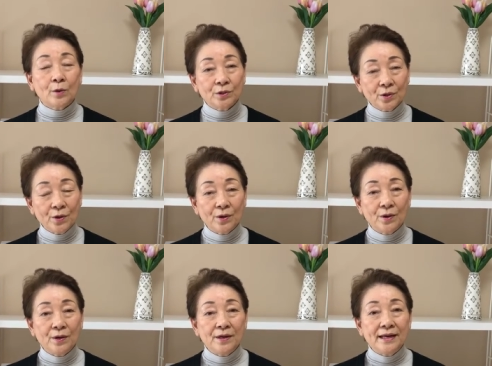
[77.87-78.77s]
この
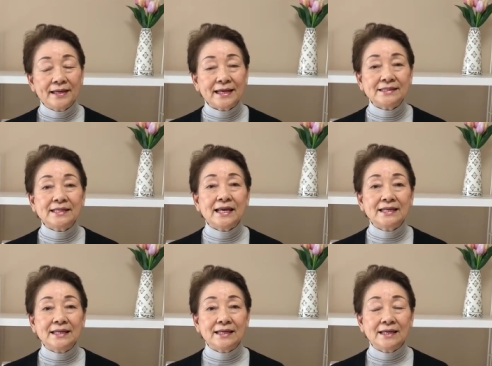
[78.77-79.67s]
血
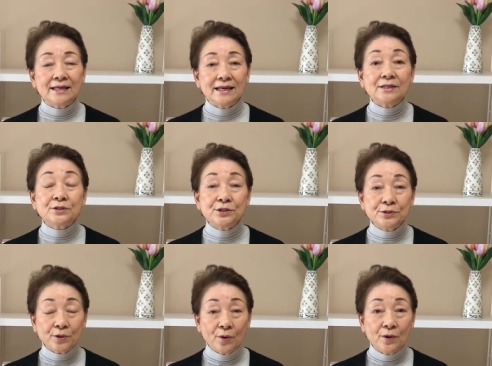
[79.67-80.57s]
液血流
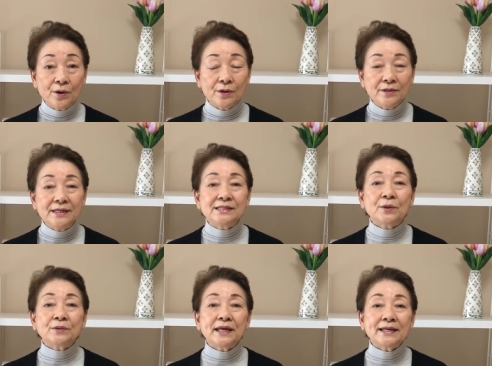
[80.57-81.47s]
を理
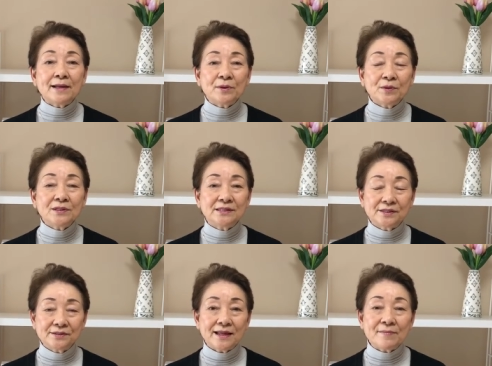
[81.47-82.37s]
想的なものに
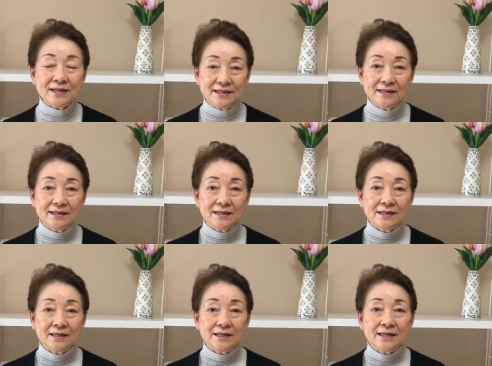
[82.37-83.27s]
するために
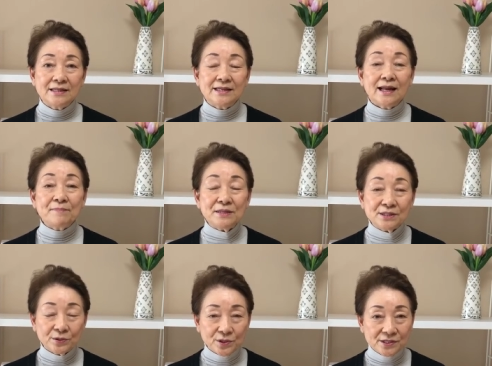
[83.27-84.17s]

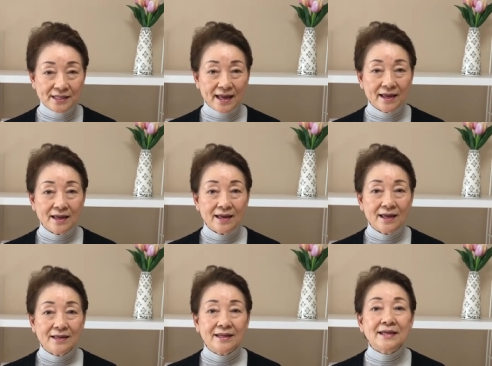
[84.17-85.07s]
セラピストとして
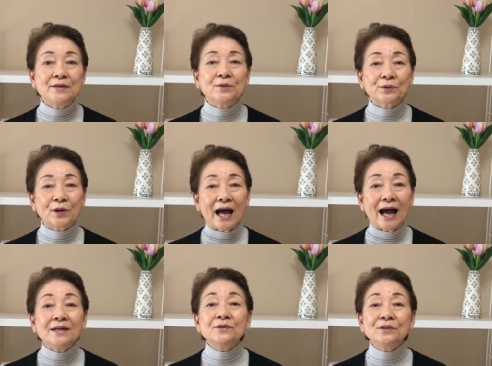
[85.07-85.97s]
できることが
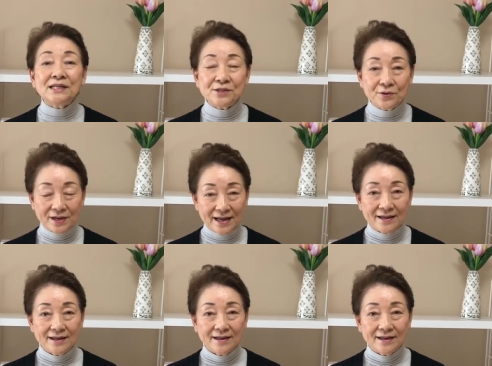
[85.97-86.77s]
あるのでしょうか